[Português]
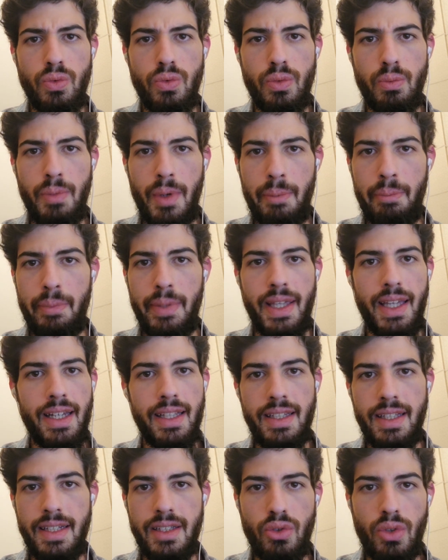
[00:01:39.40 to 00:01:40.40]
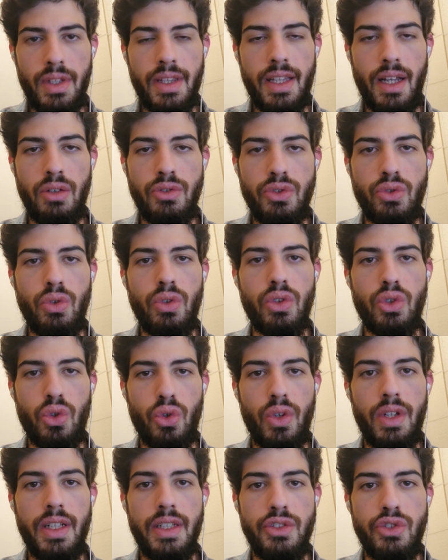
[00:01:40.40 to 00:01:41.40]
uma perda total de
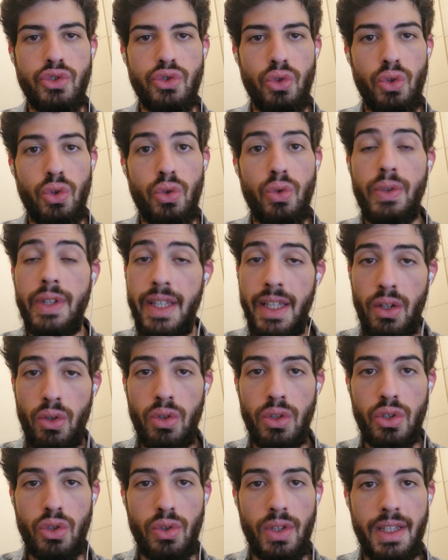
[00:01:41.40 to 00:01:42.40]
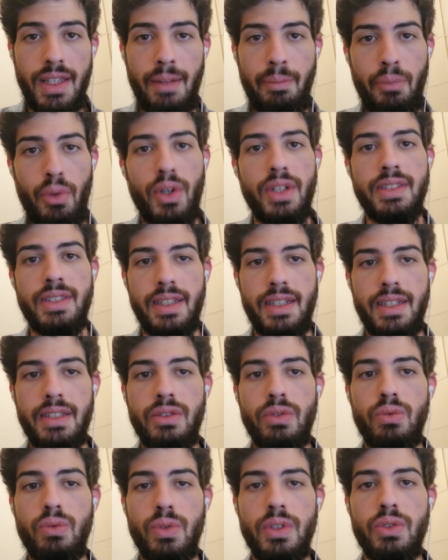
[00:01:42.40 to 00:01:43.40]
controle de jogo e controle da posse, né?
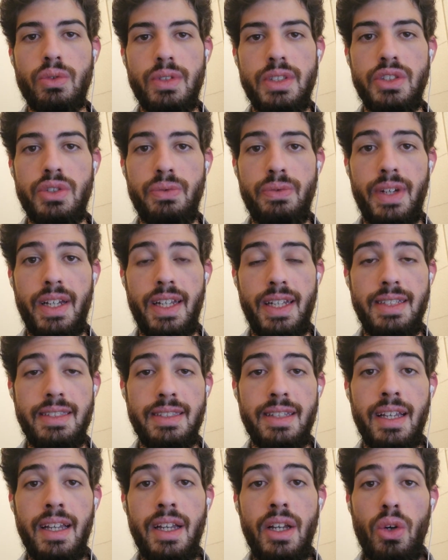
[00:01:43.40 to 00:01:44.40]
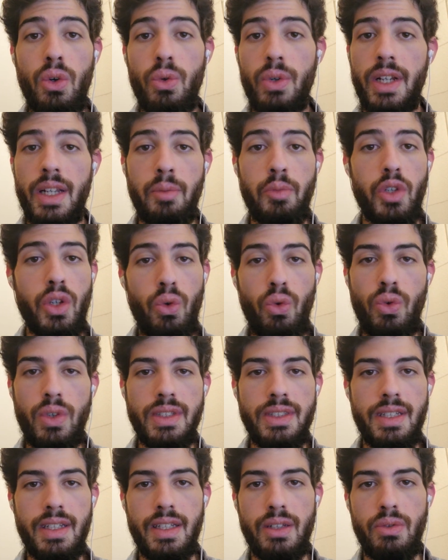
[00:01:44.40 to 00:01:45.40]
são duas coisas diferentes. O Grêmio não
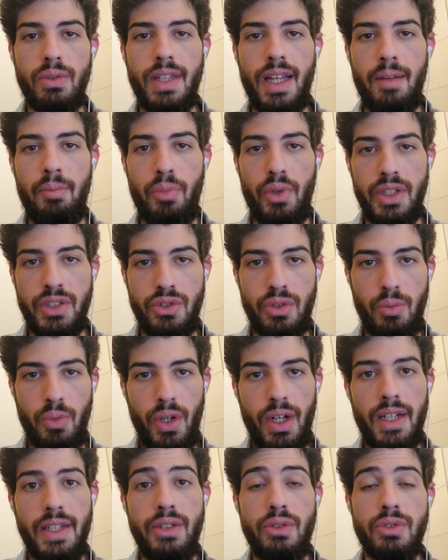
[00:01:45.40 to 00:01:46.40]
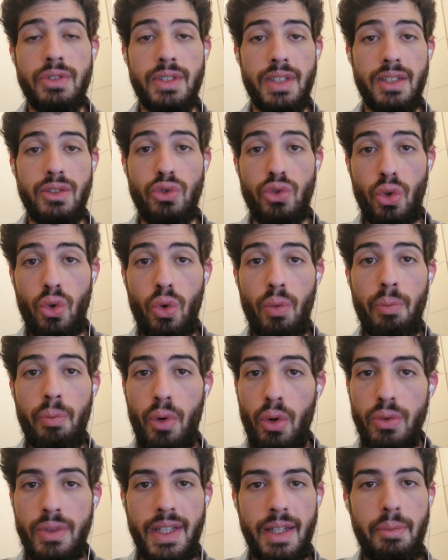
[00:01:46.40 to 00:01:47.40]
conseguiu ter a posse de bola e o Santos
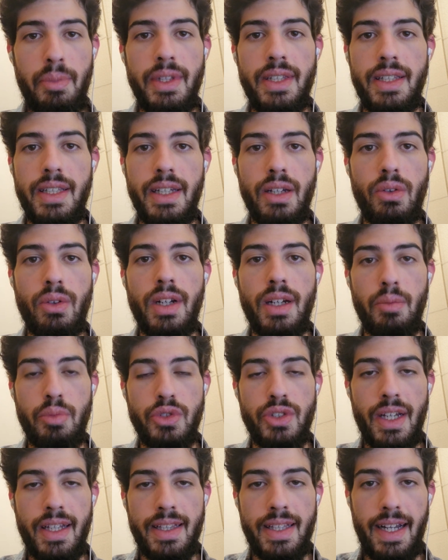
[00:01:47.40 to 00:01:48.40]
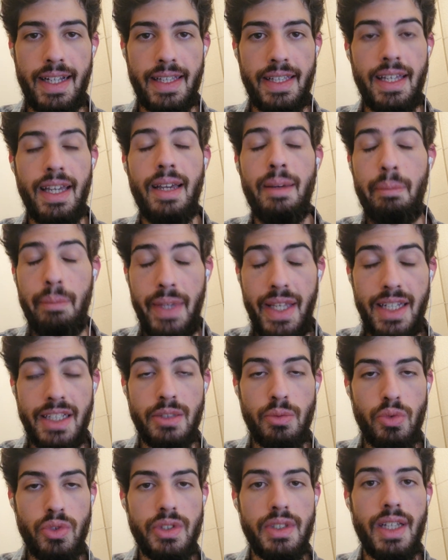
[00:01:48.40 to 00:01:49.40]
ocupou o tempo inteiro o campo de ataque,
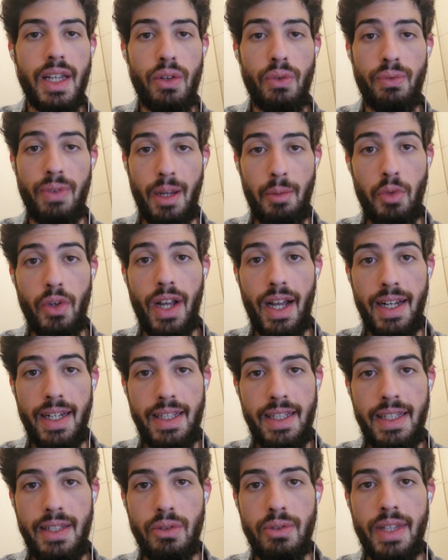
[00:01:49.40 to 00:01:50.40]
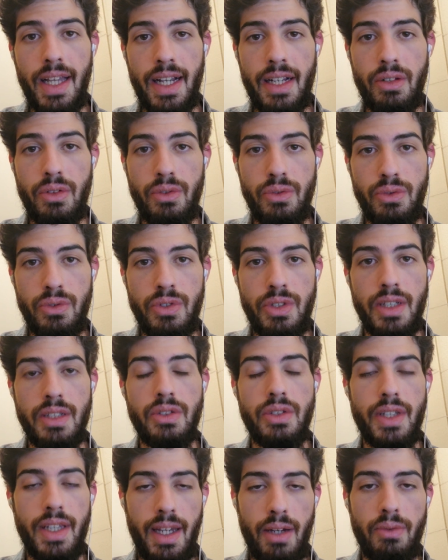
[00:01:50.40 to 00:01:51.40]
mesmo sendo Fábio Carilli, o técnico do
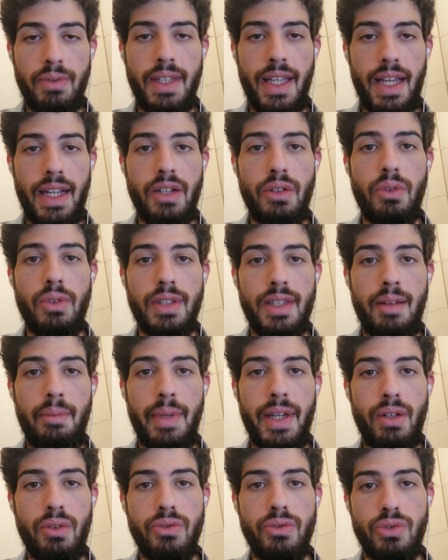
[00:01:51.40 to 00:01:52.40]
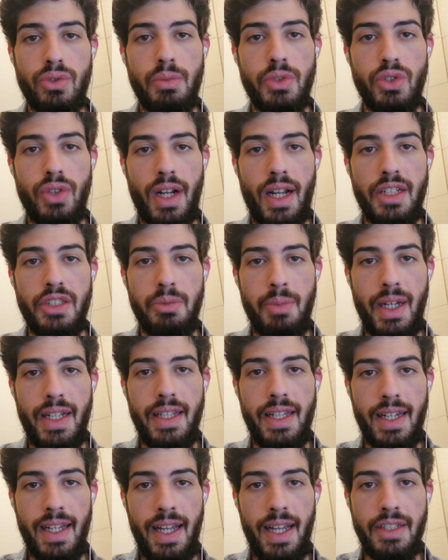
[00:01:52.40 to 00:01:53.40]
Santos, que é um técnico que também costuma jogar de
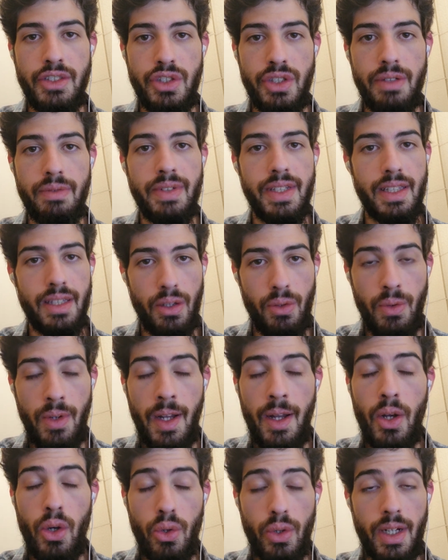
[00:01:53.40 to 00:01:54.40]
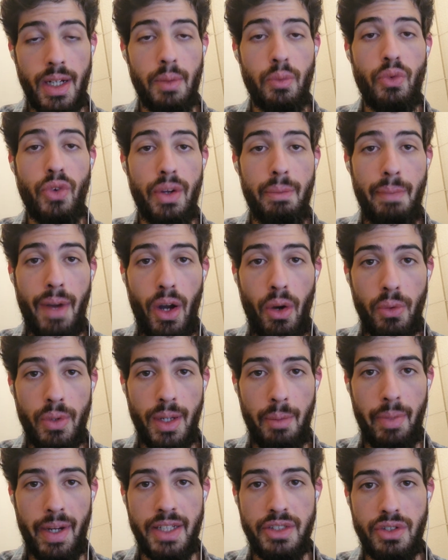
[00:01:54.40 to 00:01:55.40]
maneira reativa. Então o Grêmio foi mal
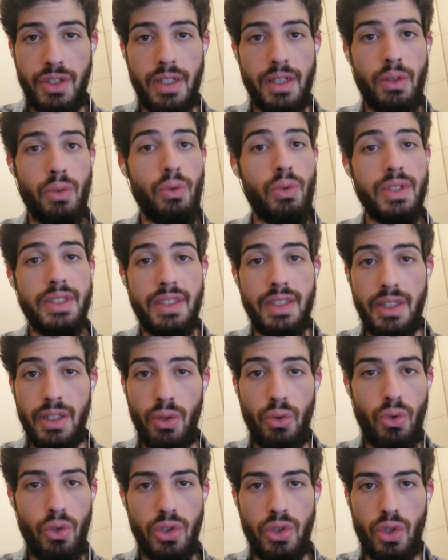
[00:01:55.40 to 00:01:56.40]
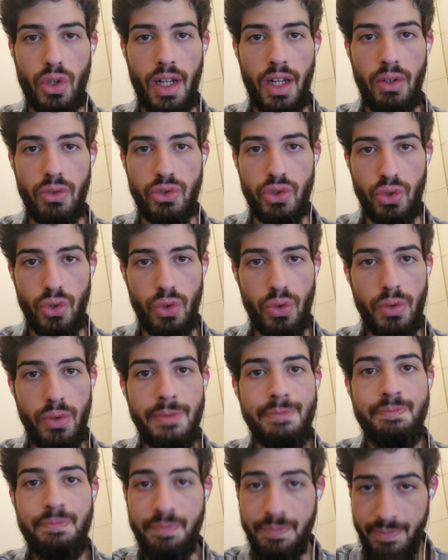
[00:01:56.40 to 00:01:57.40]
na partida, não conseguiu controlar o jogo
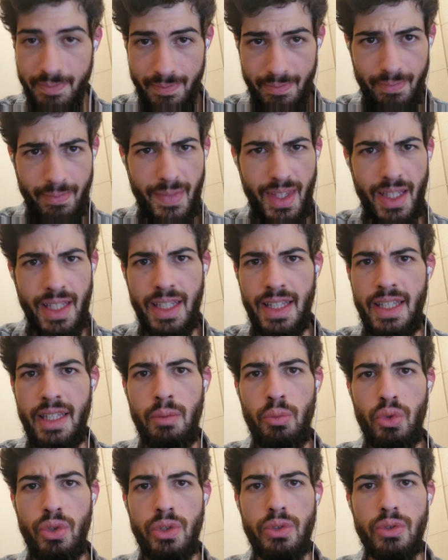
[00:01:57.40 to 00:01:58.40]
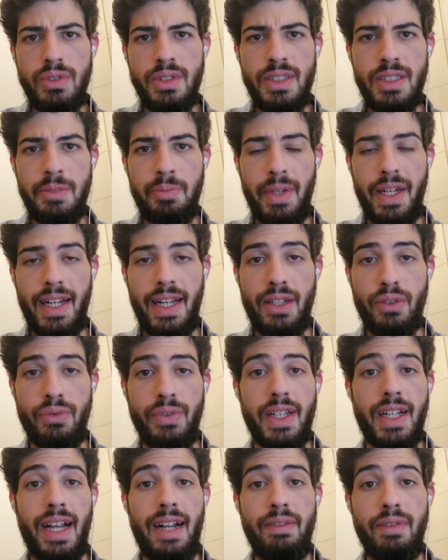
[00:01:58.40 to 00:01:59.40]
e muito desesperado,
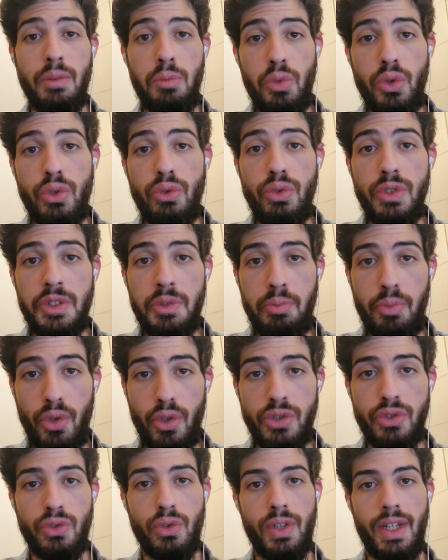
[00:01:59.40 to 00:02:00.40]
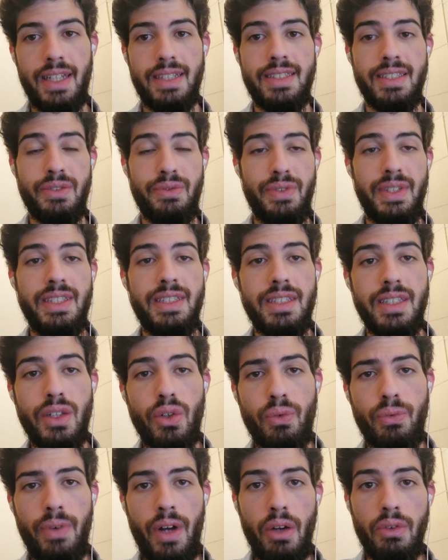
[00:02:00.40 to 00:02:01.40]
ficava muito exposto. Né? Essas
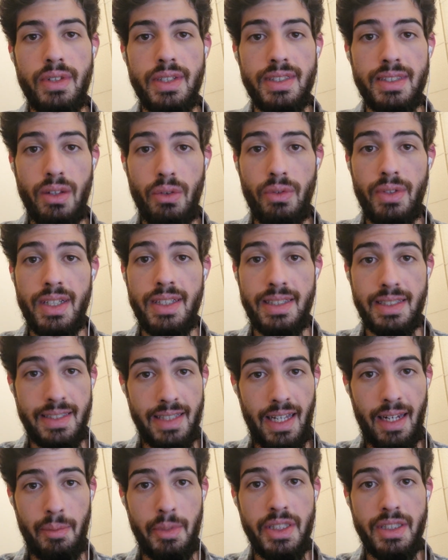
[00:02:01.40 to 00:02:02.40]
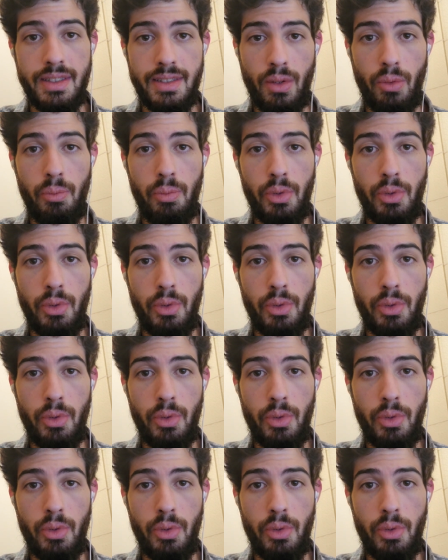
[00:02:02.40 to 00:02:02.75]
25 faltas não necessariamente são um